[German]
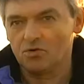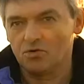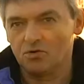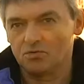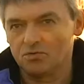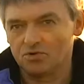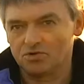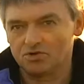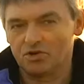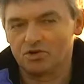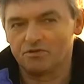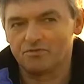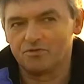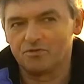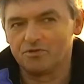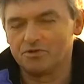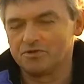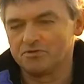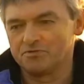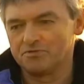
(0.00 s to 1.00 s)
Ja, wir sind
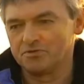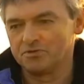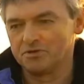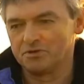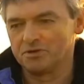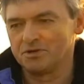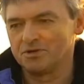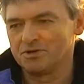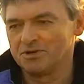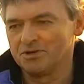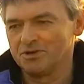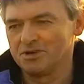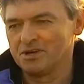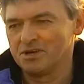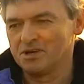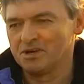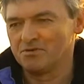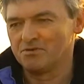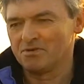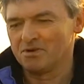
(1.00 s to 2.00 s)
voll dafür,
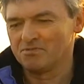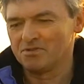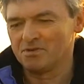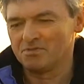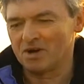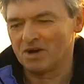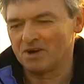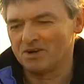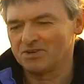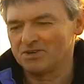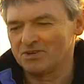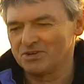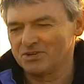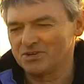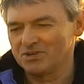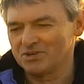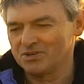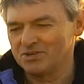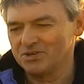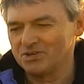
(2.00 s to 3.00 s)
weil wir brauchen die
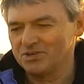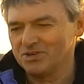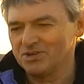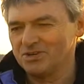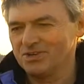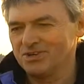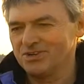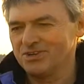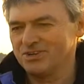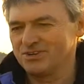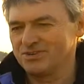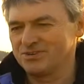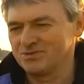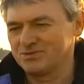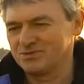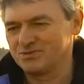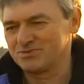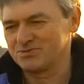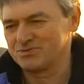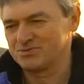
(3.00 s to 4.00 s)
Energie
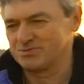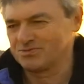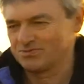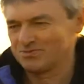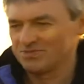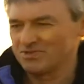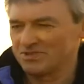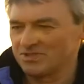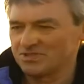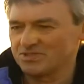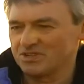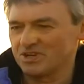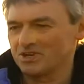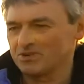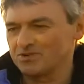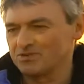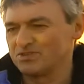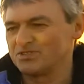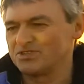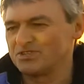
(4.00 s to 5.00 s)
und ist eine
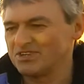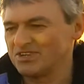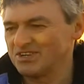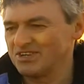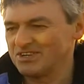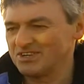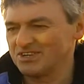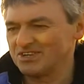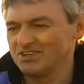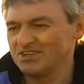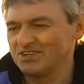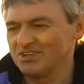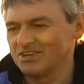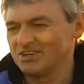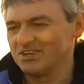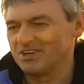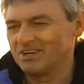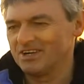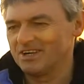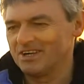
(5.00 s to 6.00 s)
günstige Energie
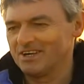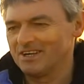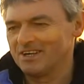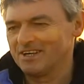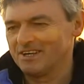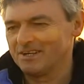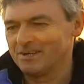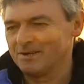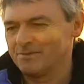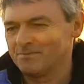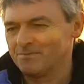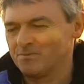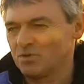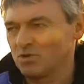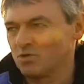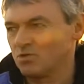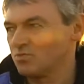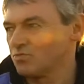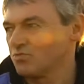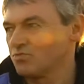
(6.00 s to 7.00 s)

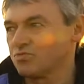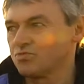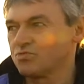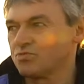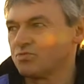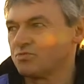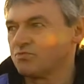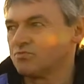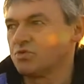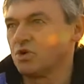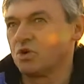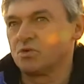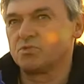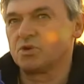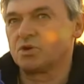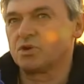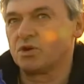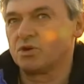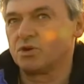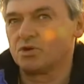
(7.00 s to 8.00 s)
und wir haben ja
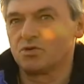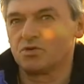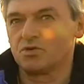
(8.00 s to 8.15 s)
keine